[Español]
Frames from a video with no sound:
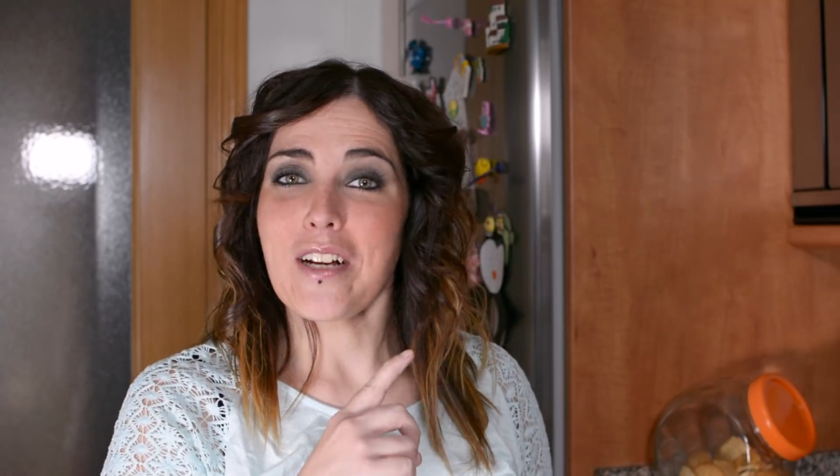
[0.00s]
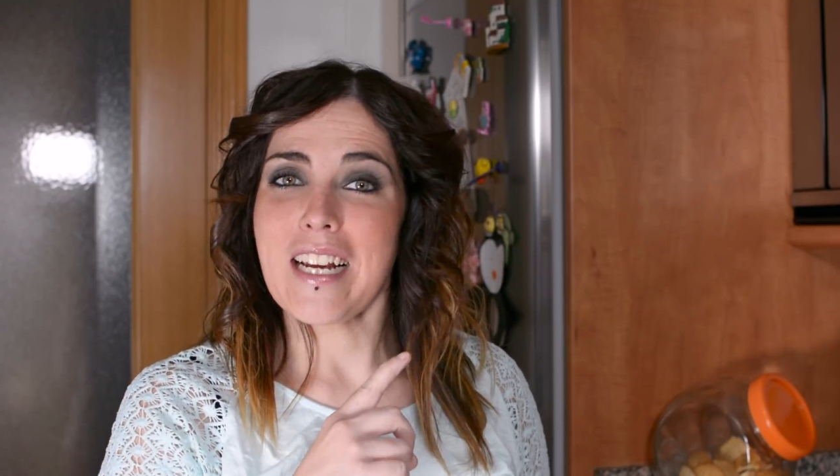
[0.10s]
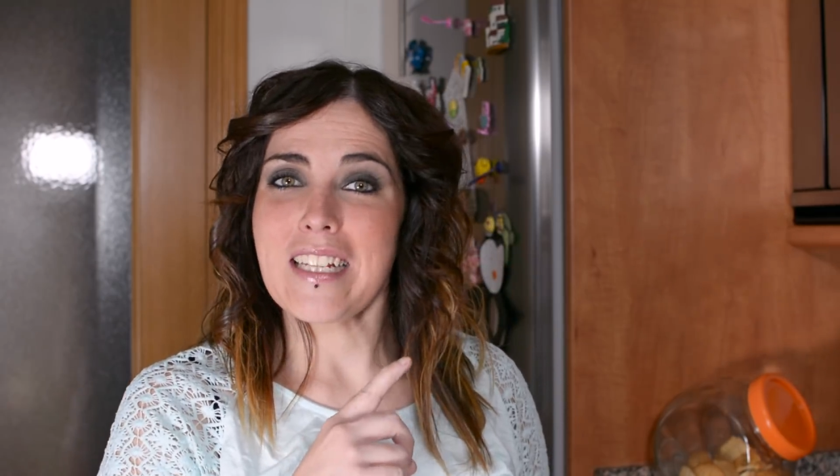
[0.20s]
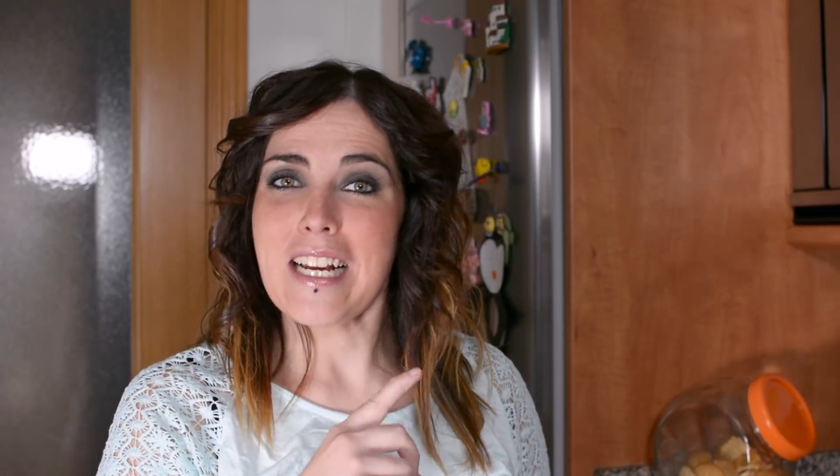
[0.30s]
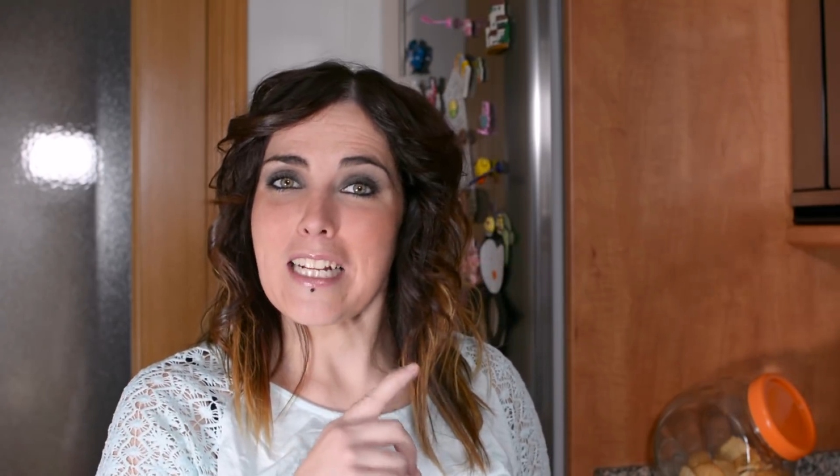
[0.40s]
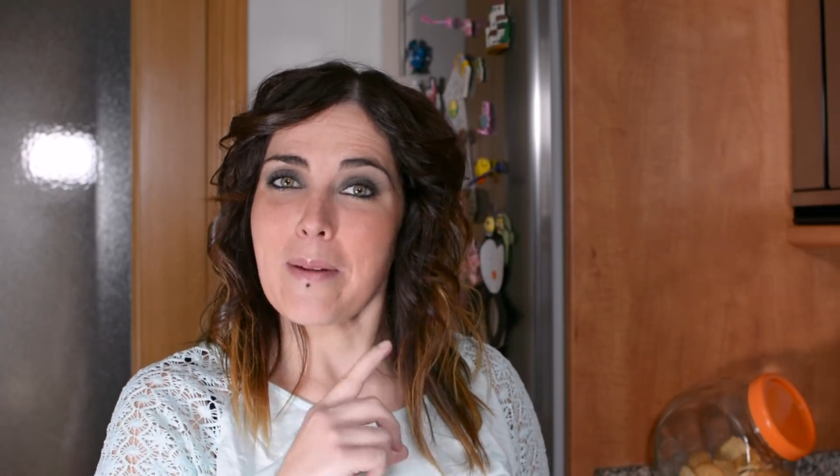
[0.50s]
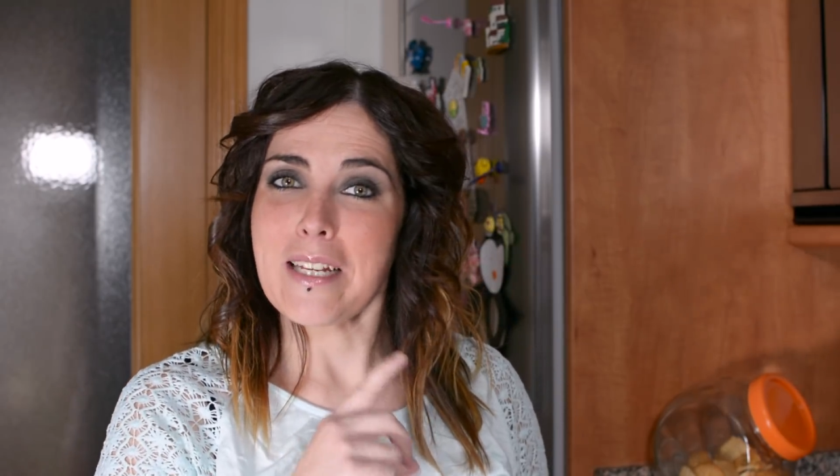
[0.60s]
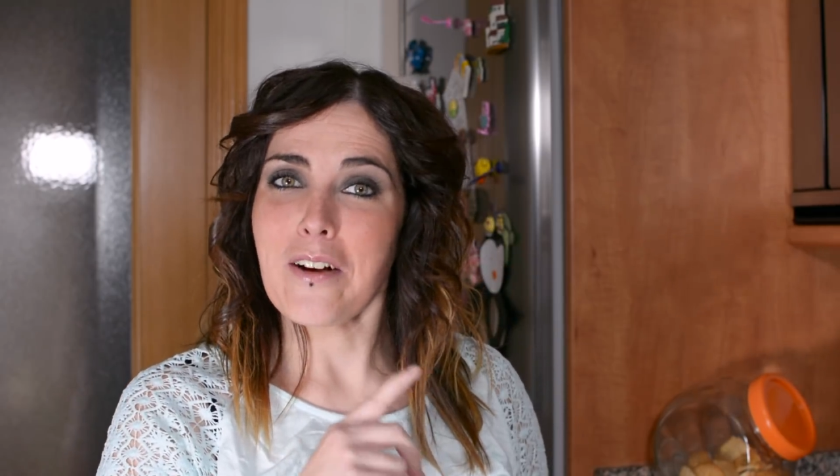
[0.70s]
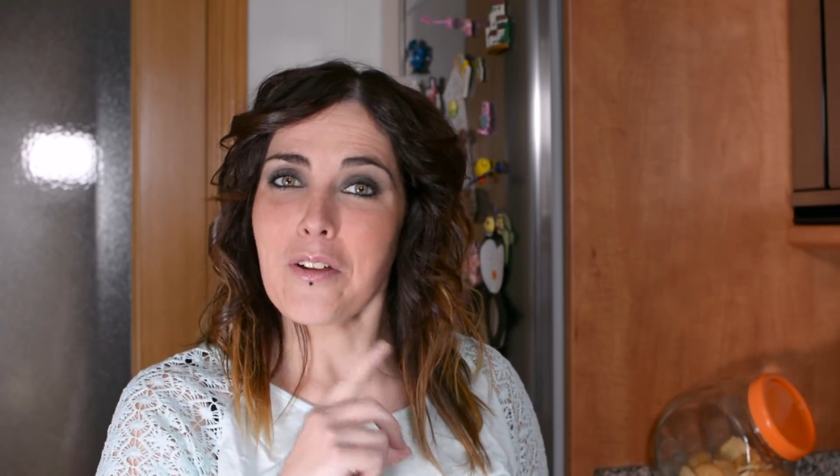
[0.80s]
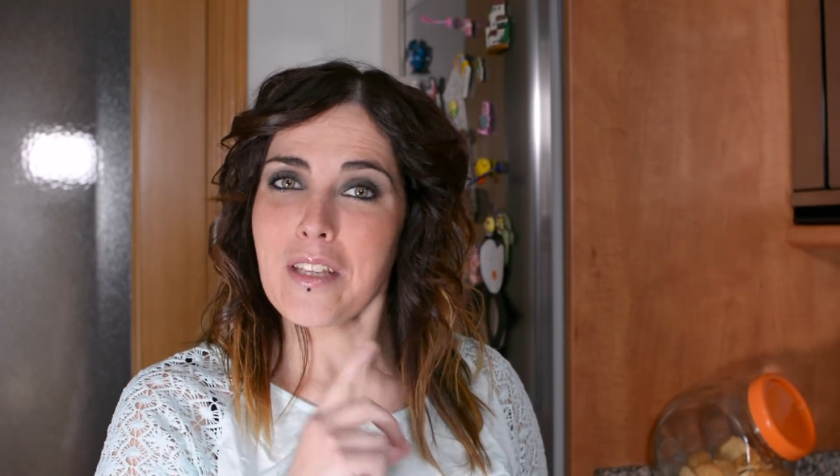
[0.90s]
canal de las
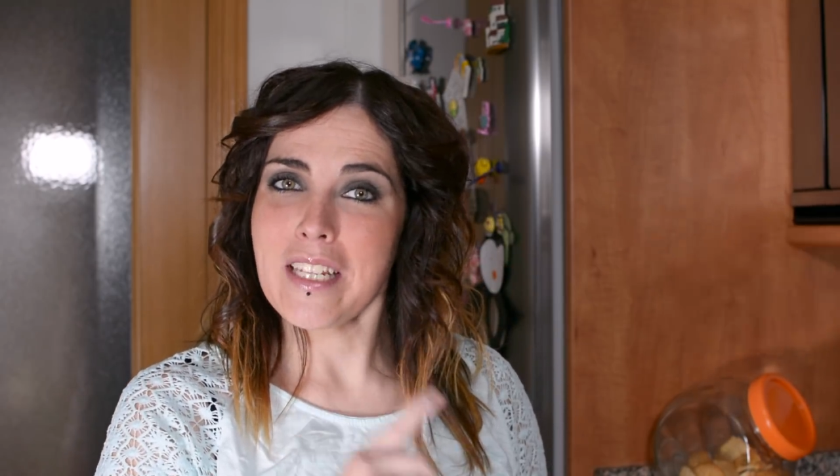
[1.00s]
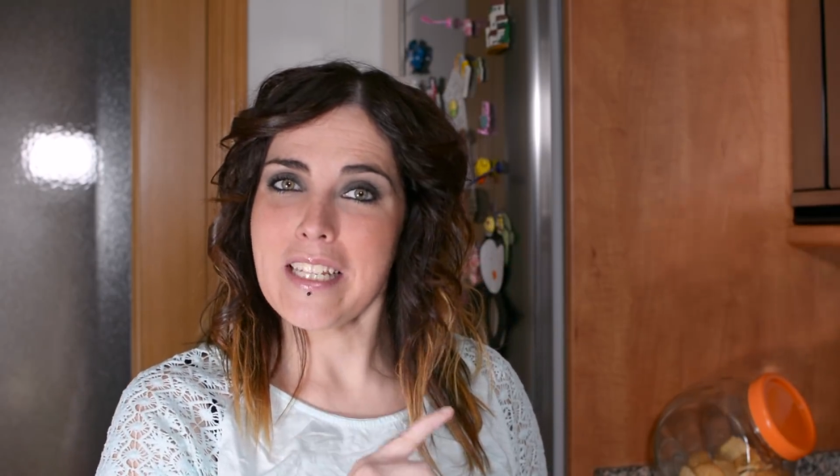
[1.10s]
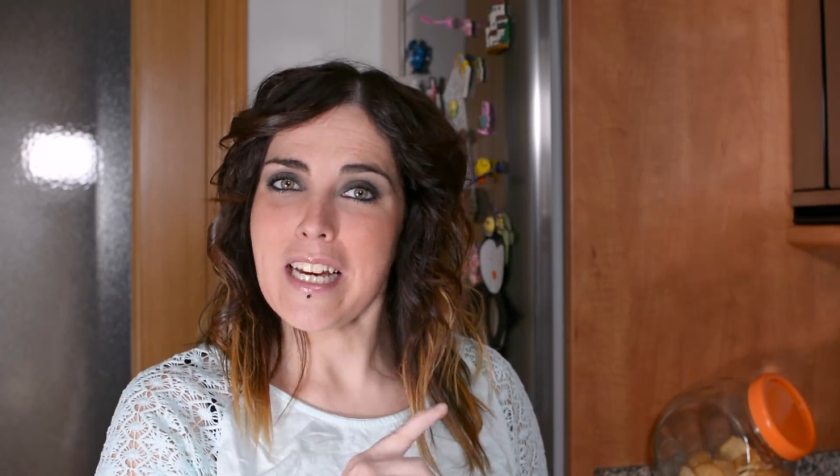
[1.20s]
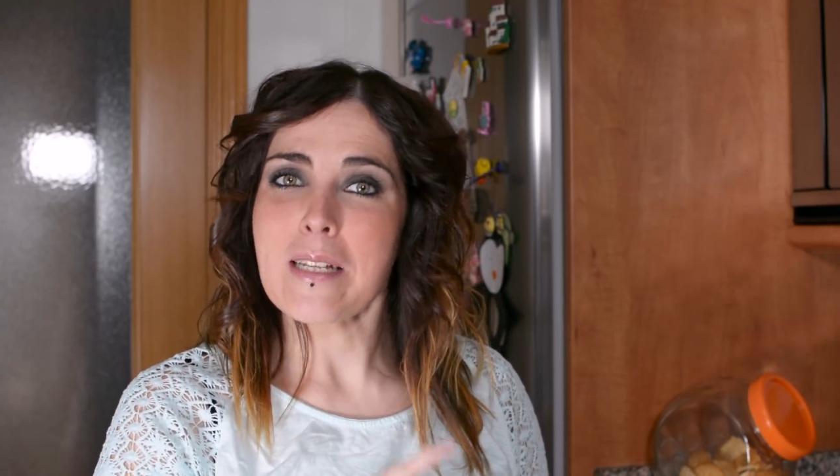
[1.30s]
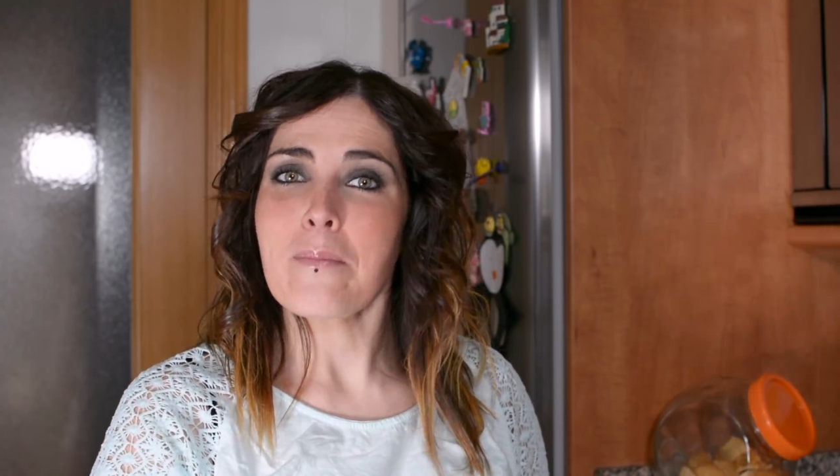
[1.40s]
María Cocinillas